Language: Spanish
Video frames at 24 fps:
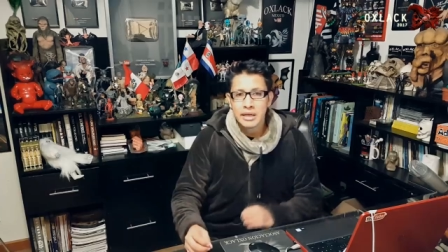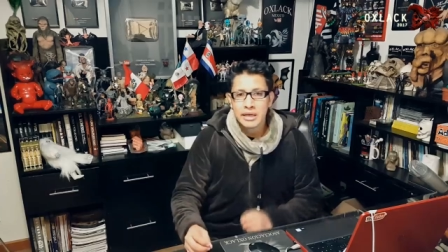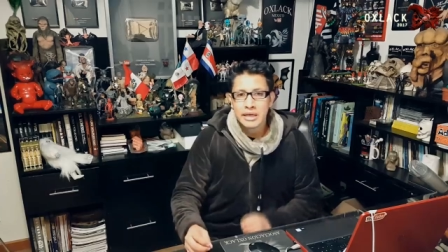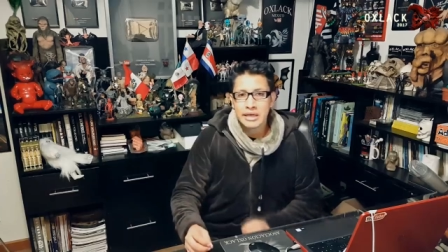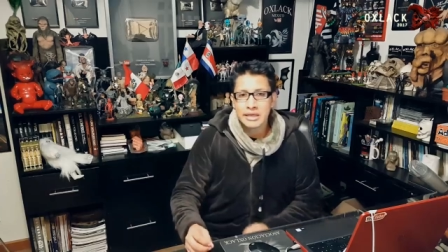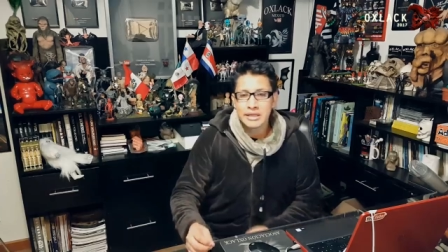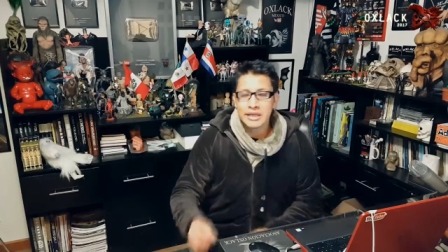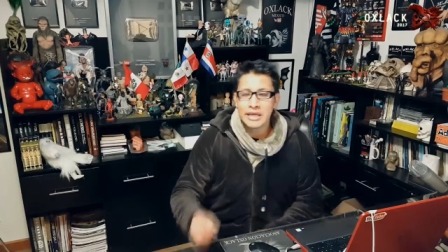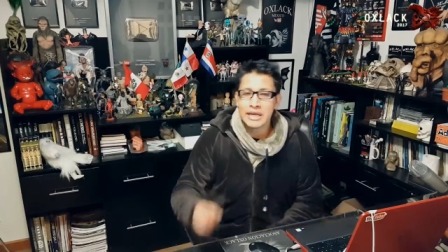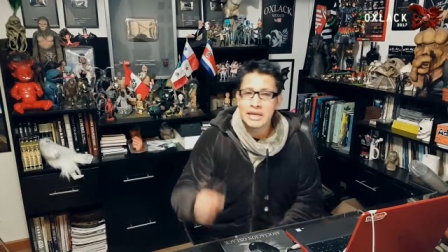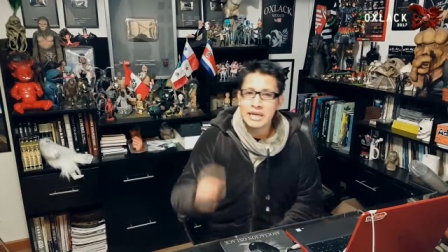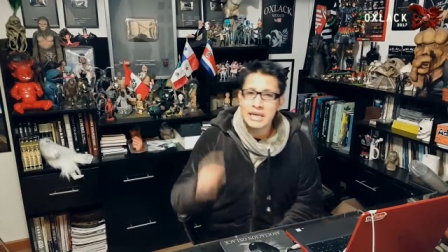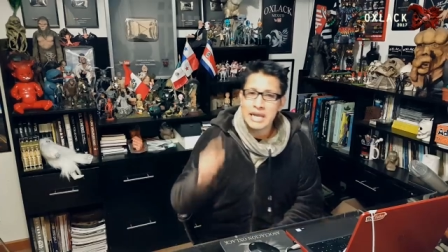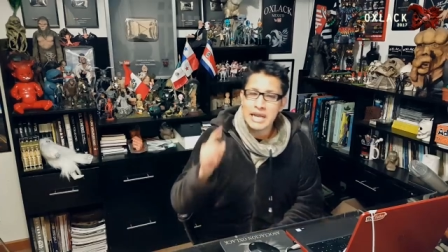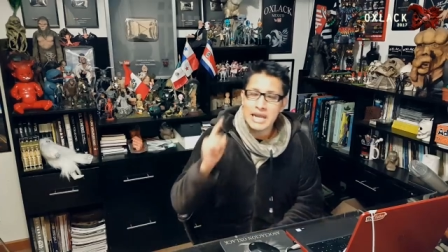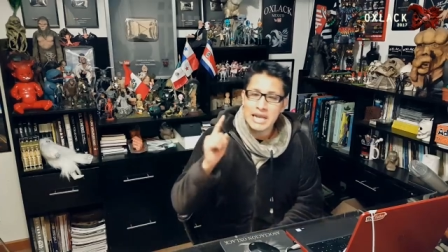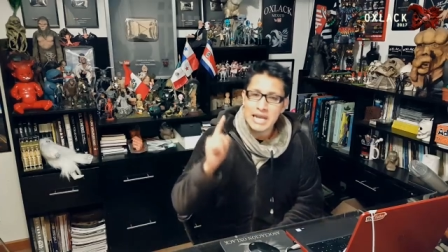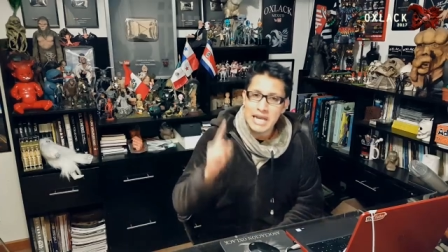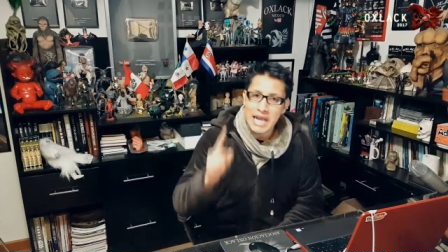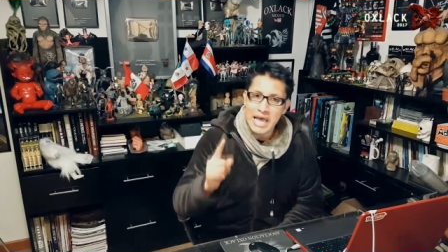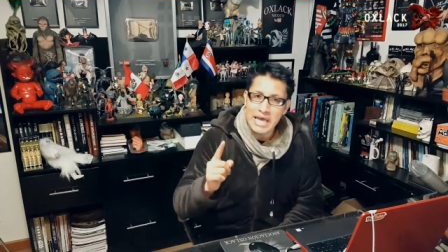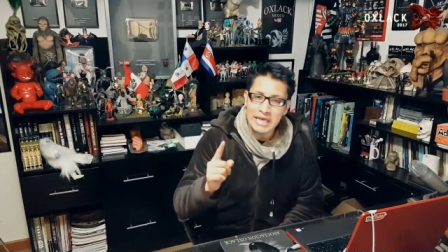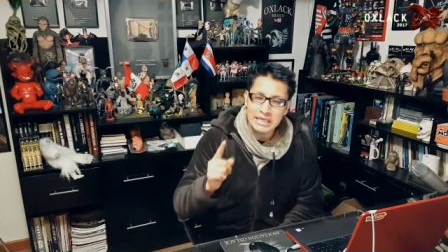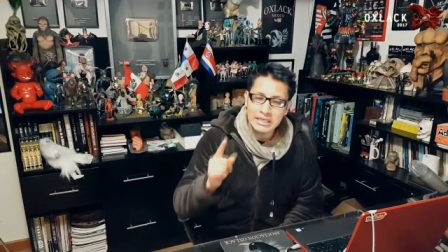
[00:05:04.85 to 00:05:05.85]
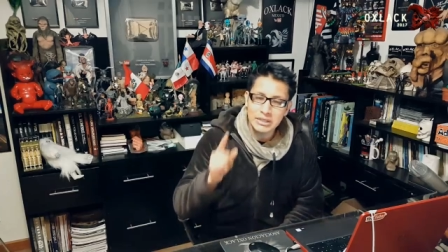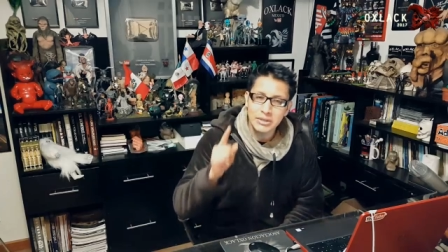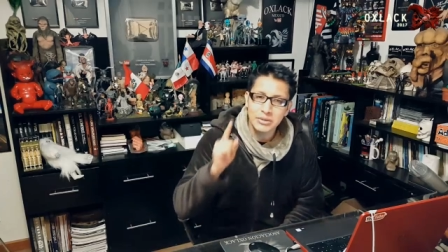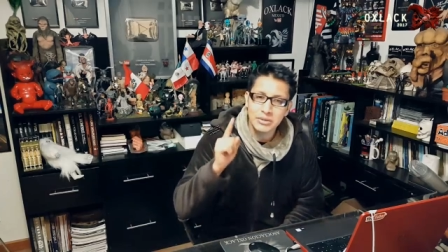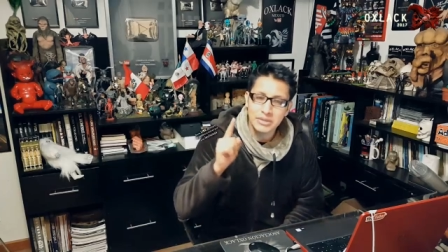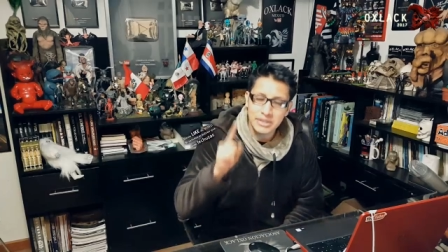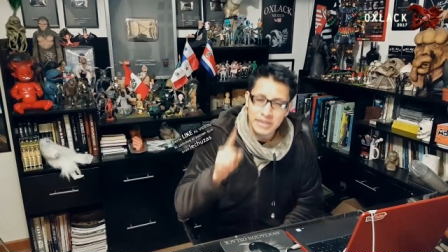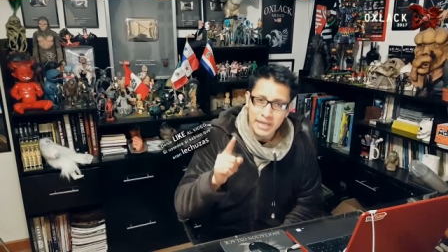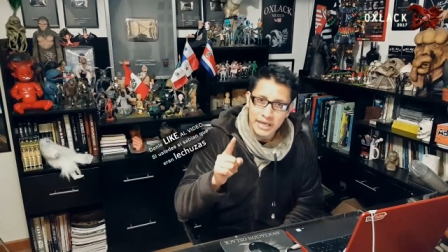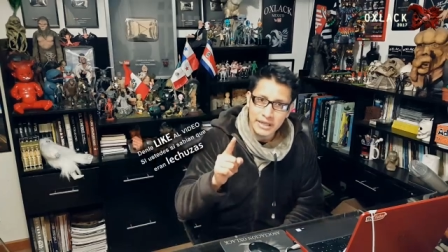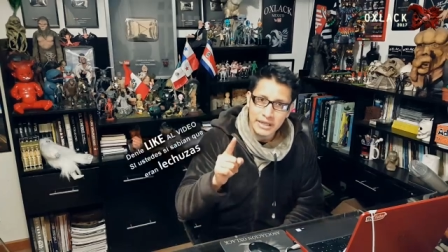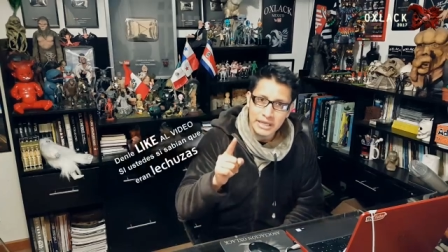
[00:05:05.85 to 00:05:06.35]
y denle like si
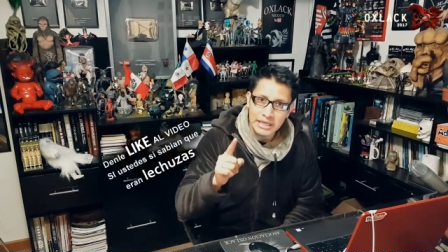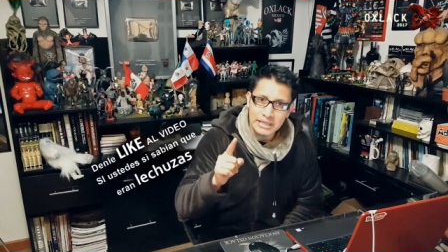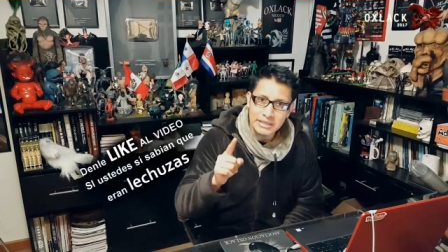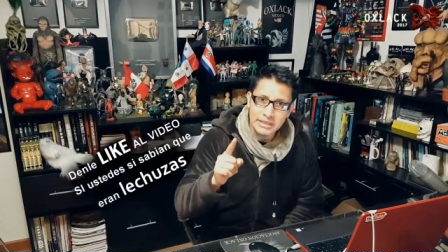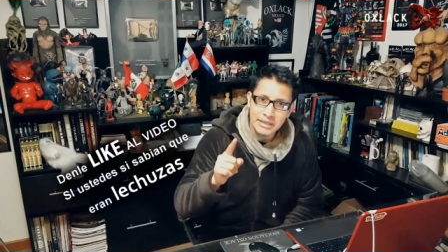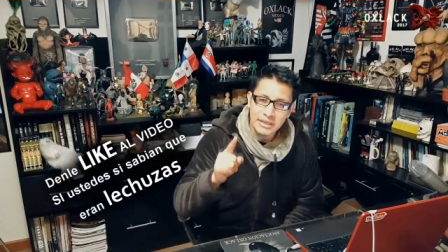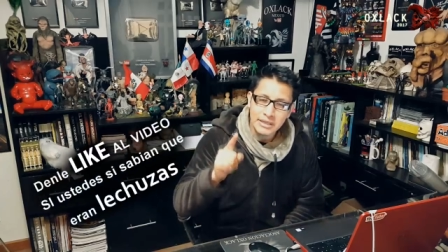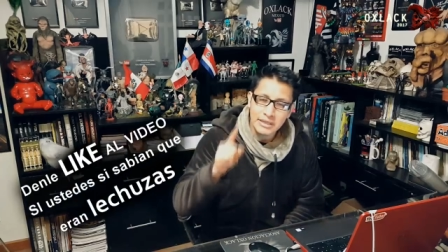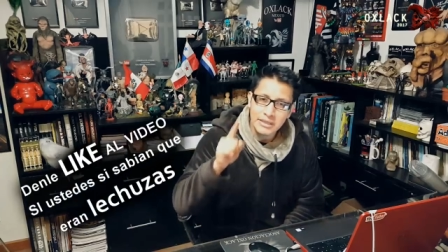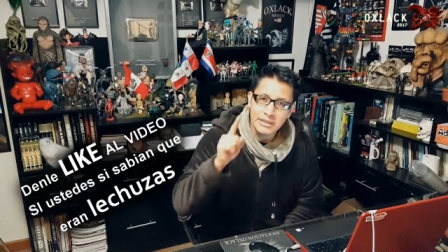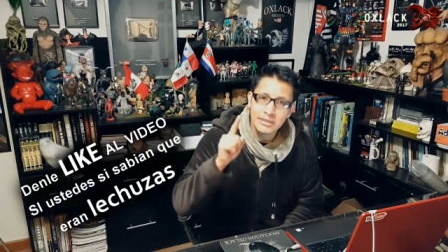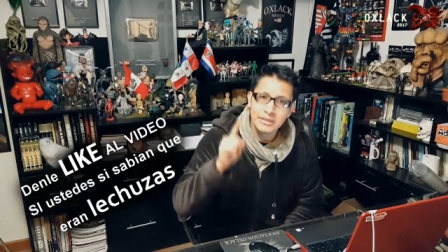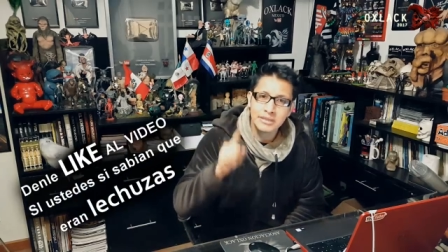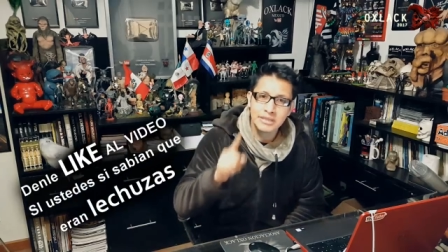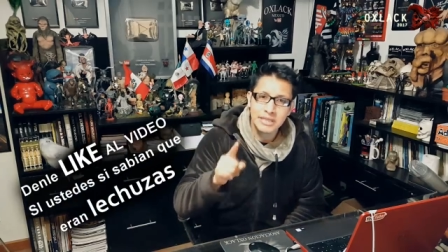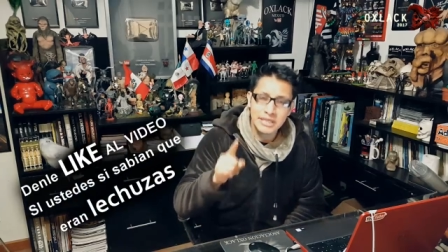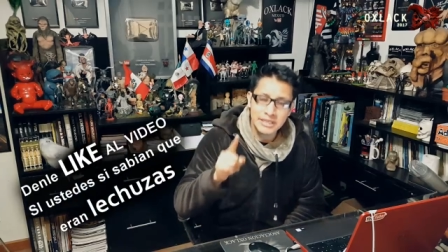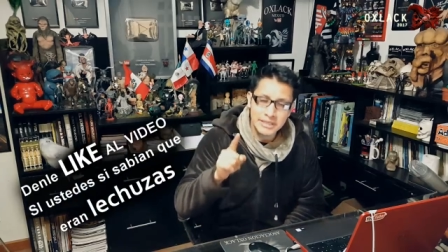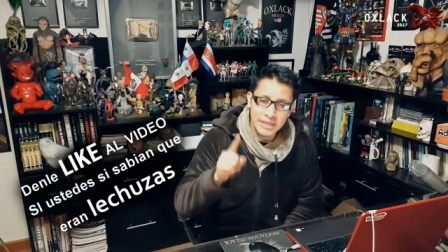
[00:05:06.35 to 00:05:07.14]
ustedes sí